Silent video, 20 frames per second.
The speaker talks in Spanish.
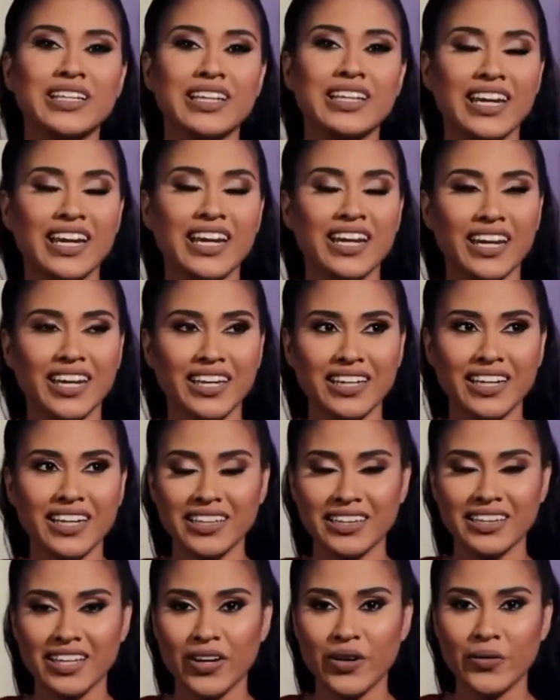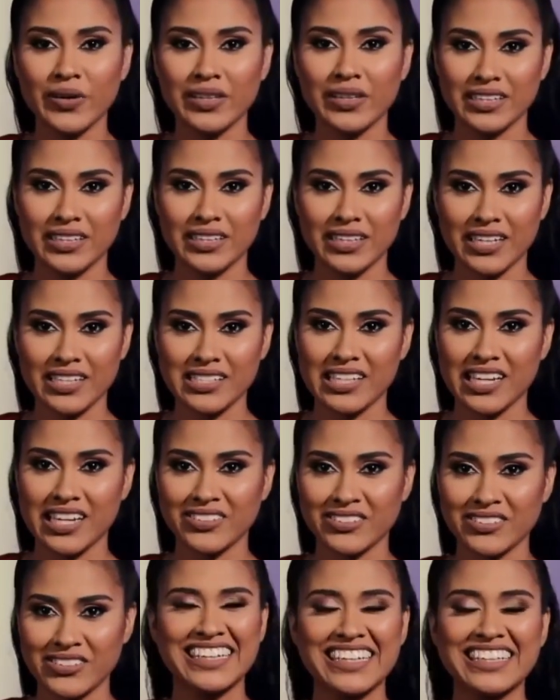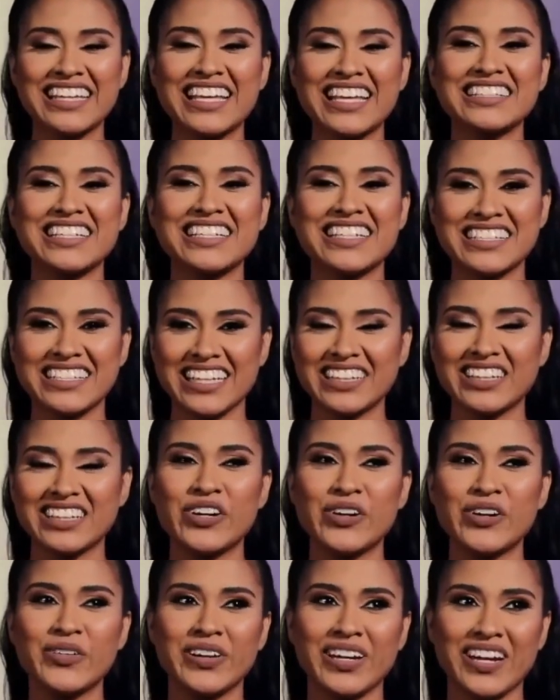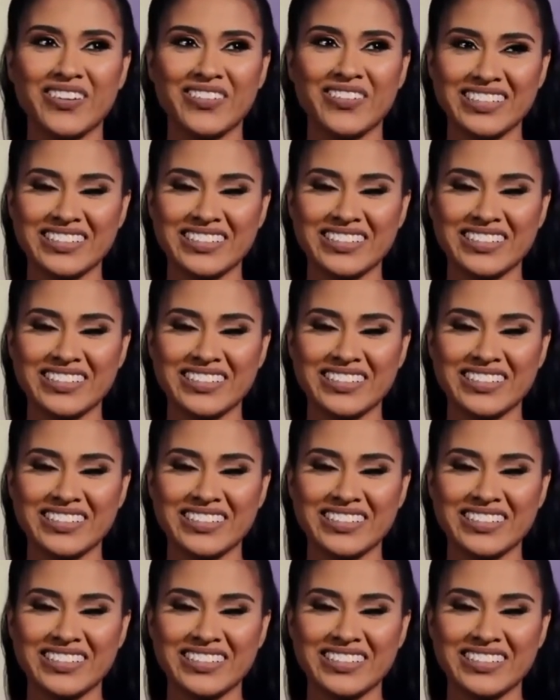Gualquira Reina, tengo 23 años. Nací en Santiago, Veragua.